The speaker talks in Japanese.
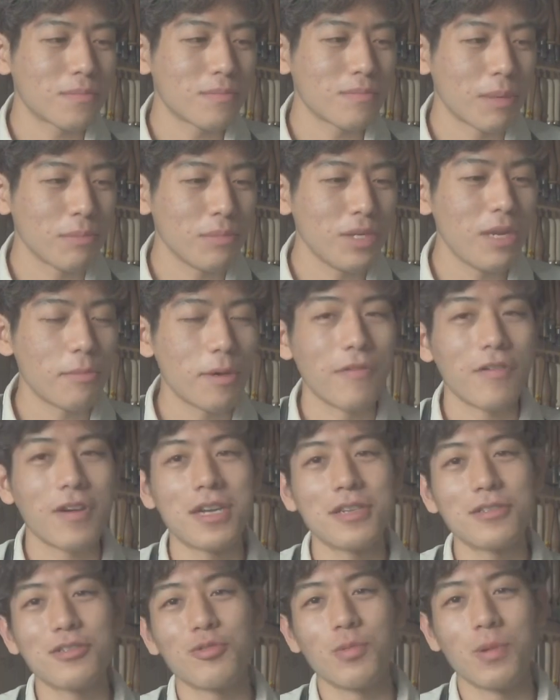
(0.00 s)
まあ見ればわ
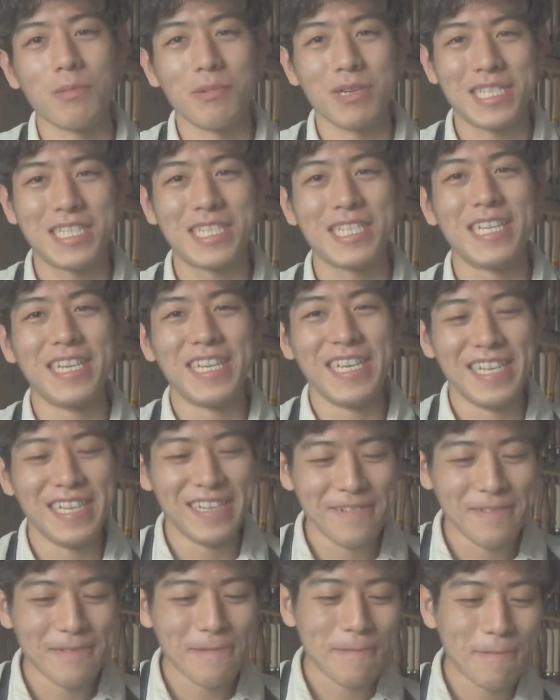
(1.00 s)
かると思います
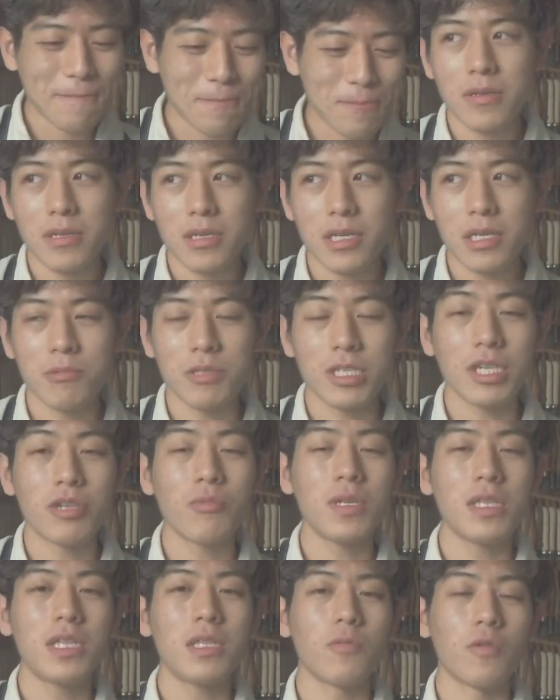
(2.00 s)
でも
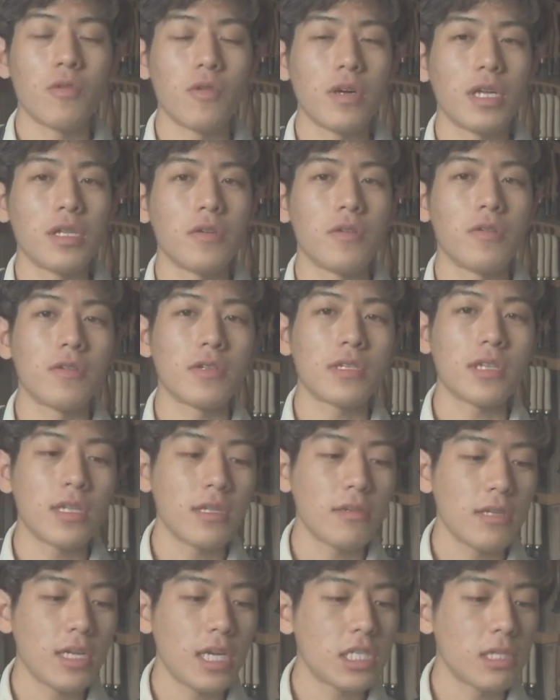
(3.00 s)
ジャコメッティもあの
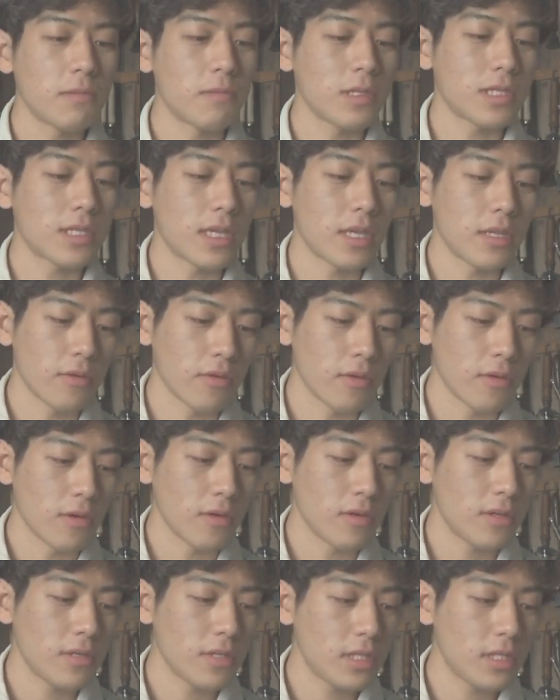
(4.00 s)
サンダル出してますけど、